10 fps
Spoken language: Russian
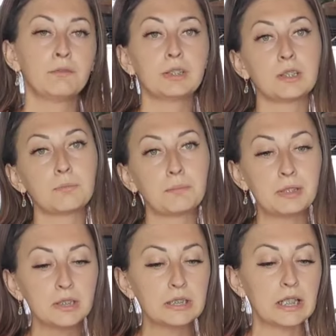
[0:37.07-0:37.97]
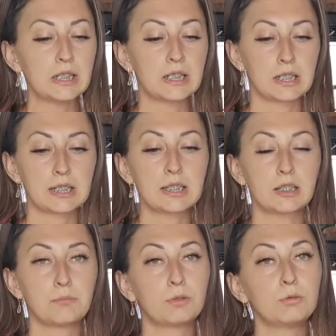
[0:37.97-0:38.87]
В этот момент я как
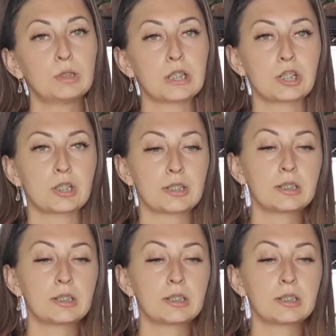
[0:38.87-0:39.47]
раз-таки могу даже